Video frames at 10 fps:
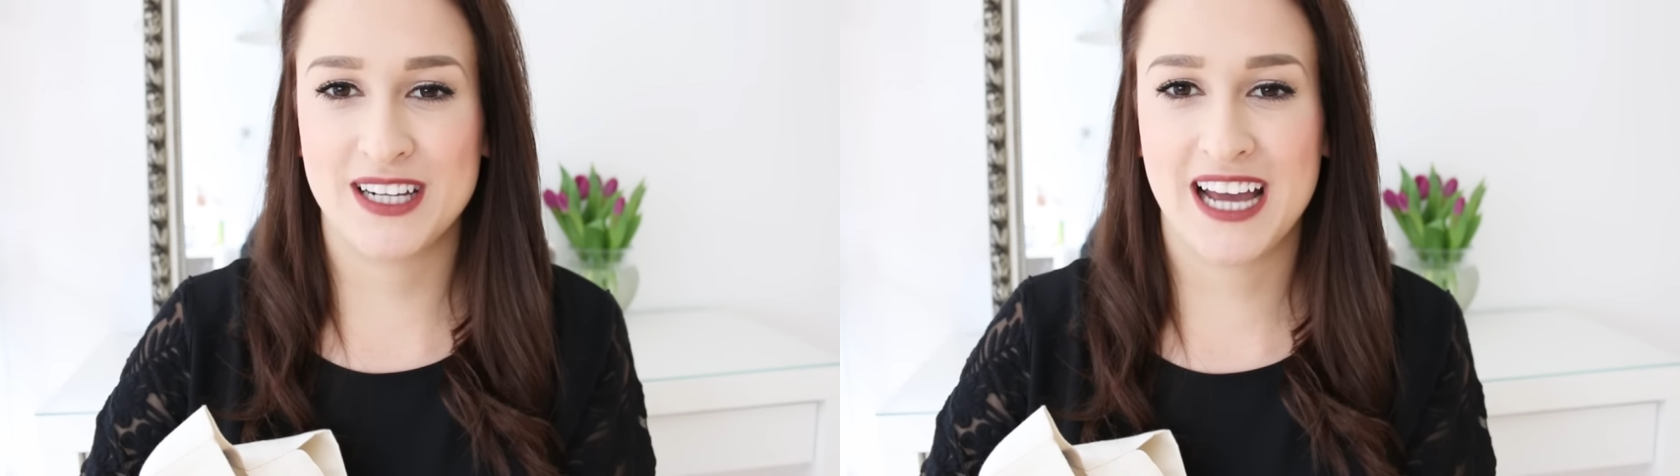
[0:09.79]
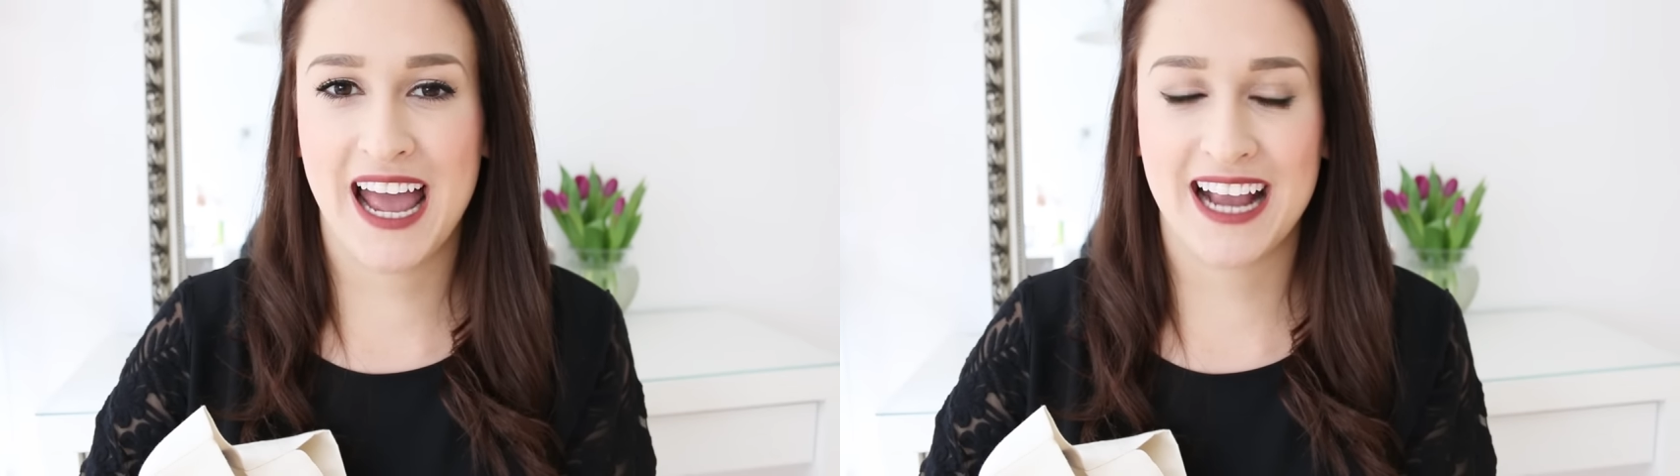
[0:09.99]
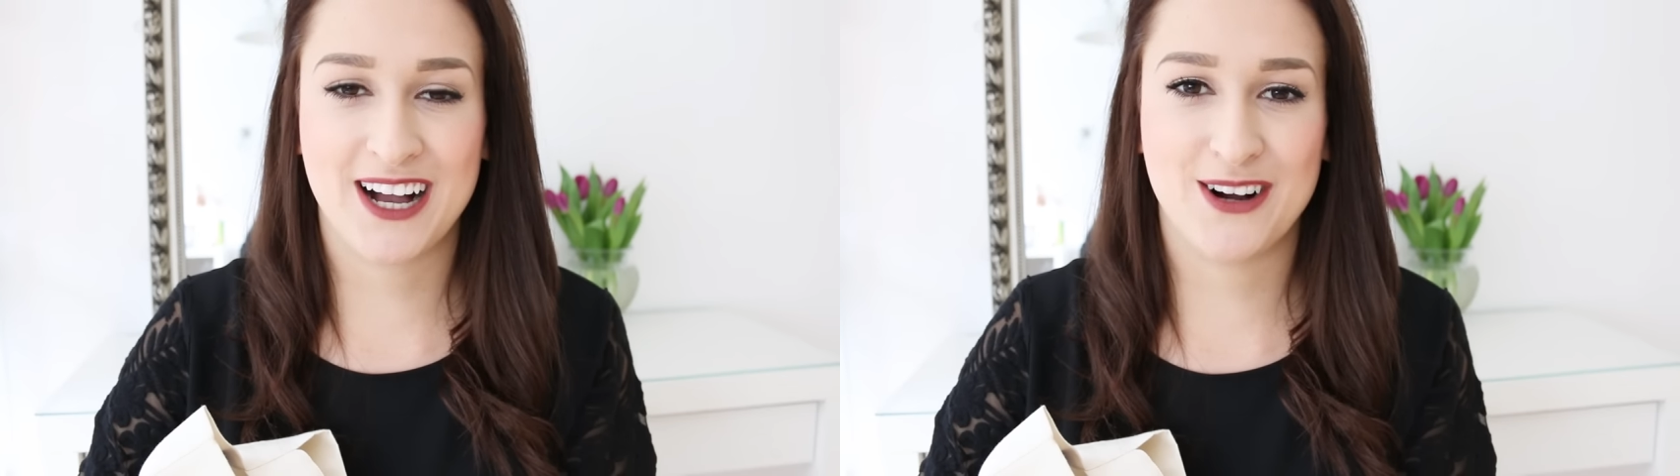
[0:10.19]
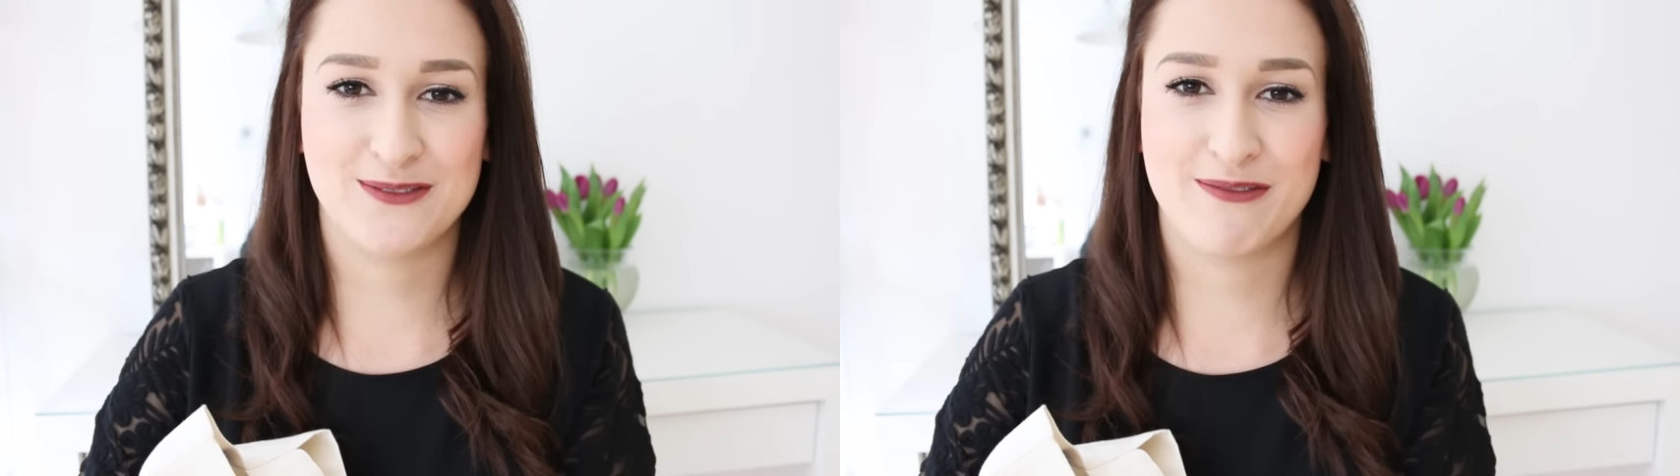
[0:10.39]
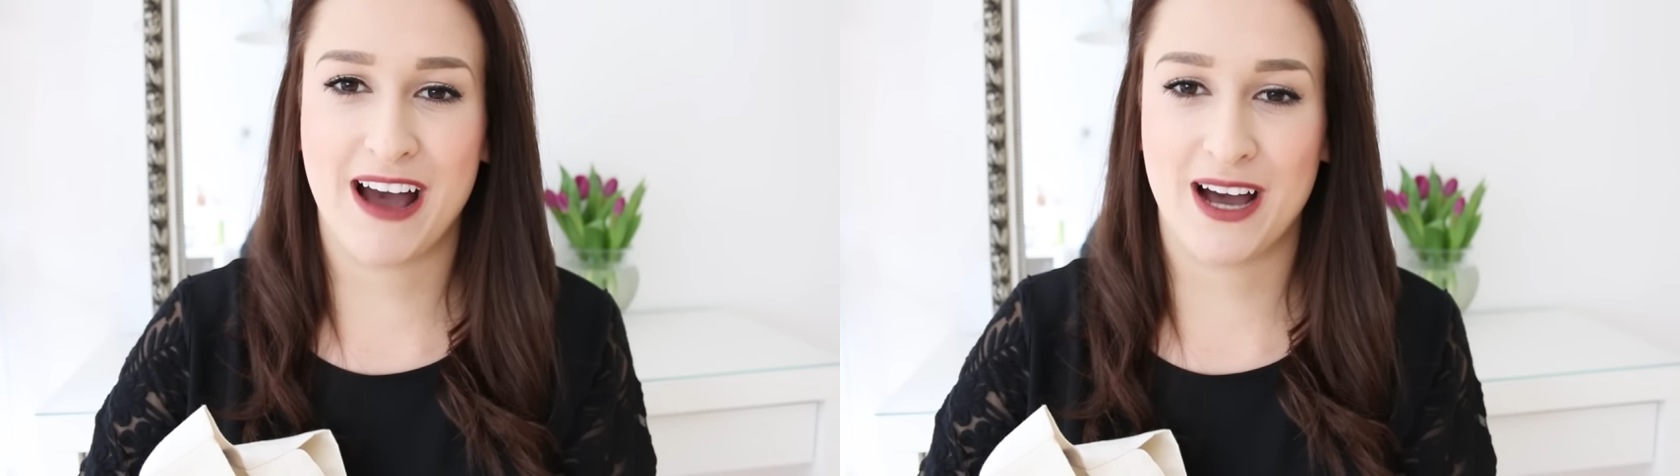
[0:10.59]
wieder
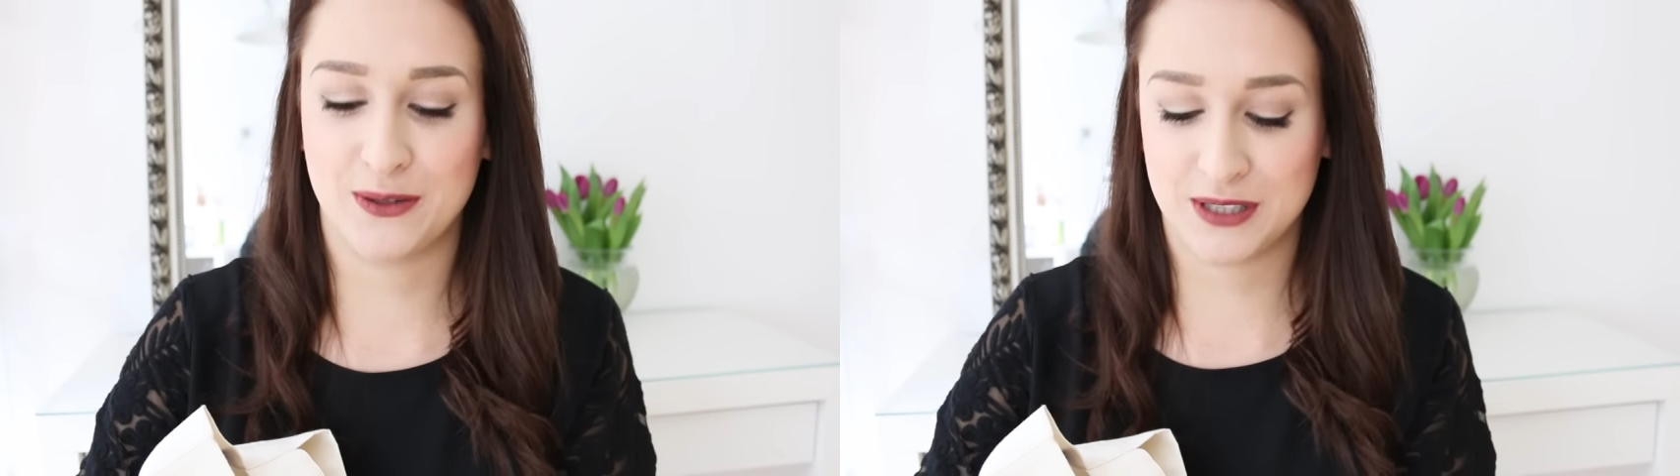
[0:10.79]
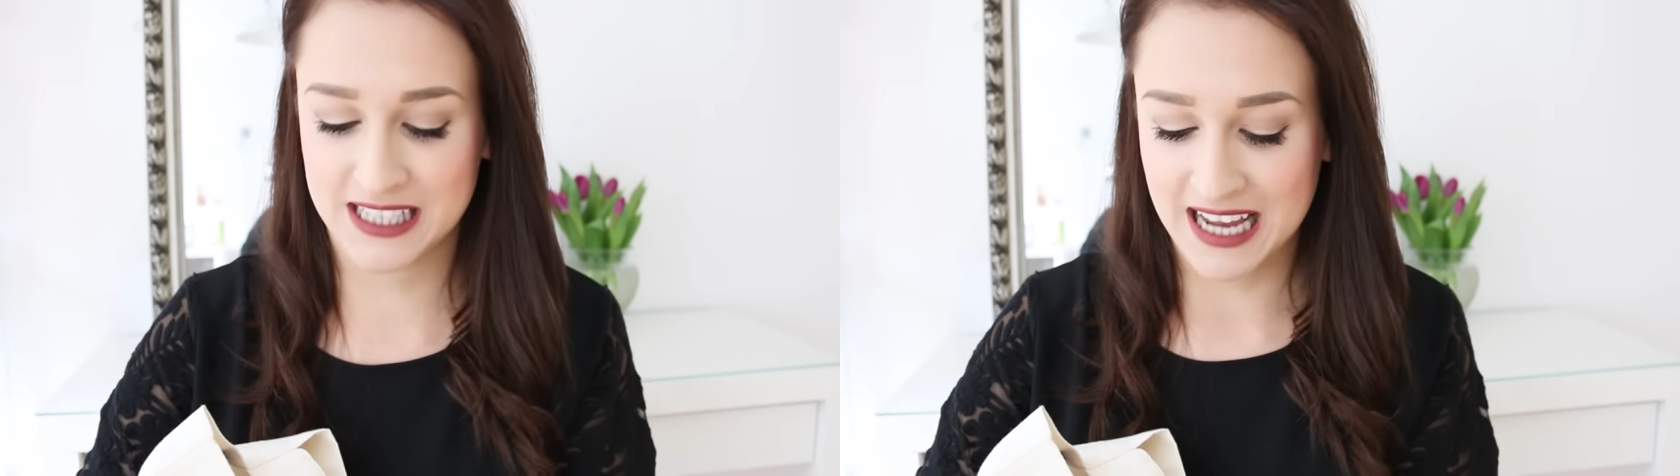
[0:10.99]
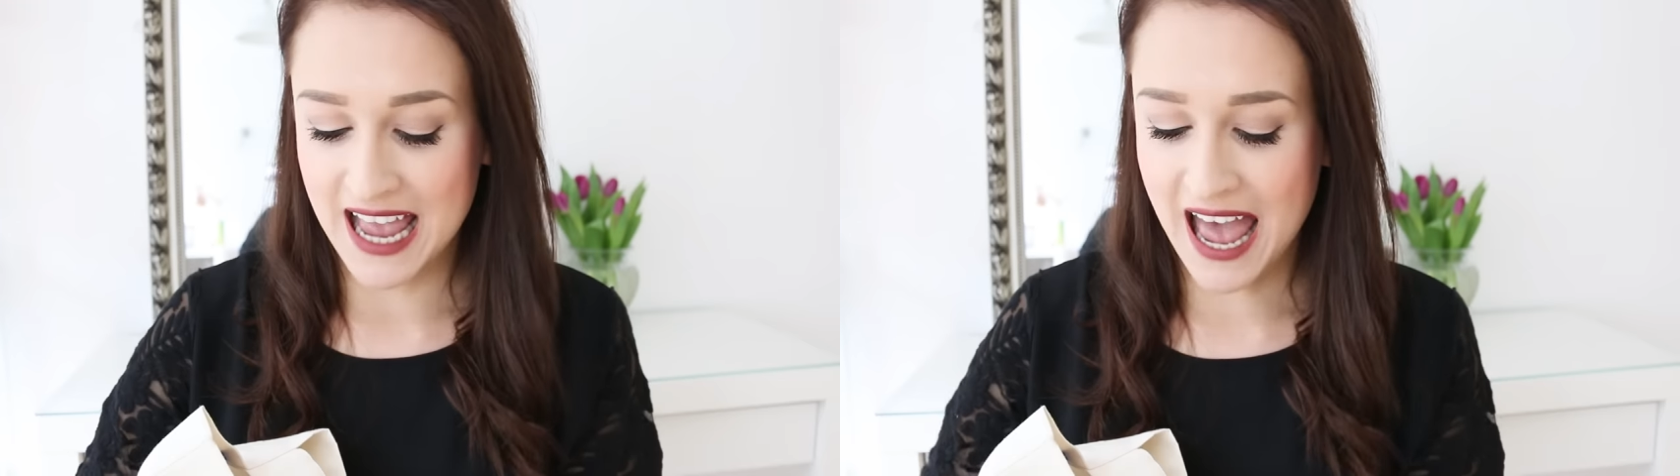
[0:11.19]
einkaufen war und